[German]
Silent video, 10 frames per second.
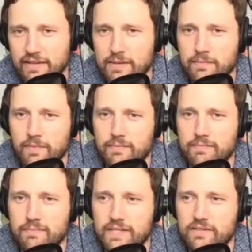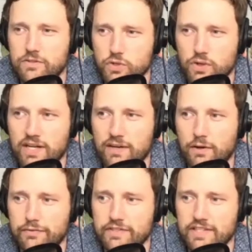eben mit Zucker
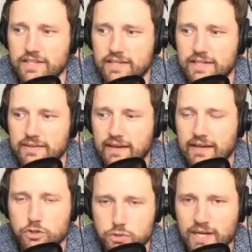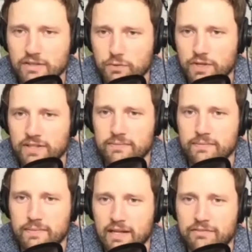oft dann getriggert wurden,
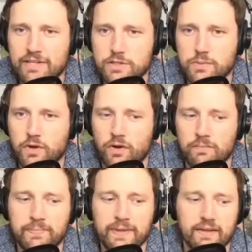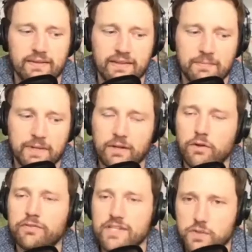Anfälle zu bekommen, denen hat man dann
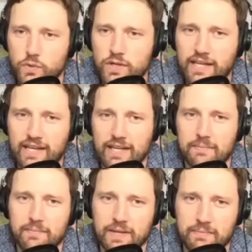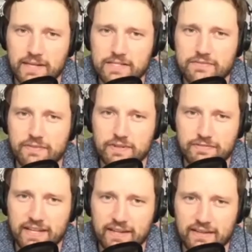oft das Öl gegeben, eben als mhm.
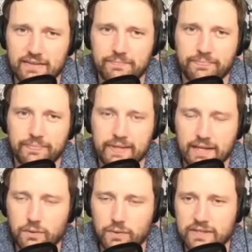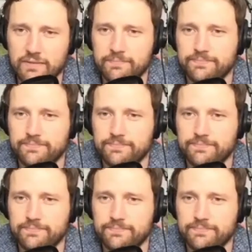fettige Kalorien.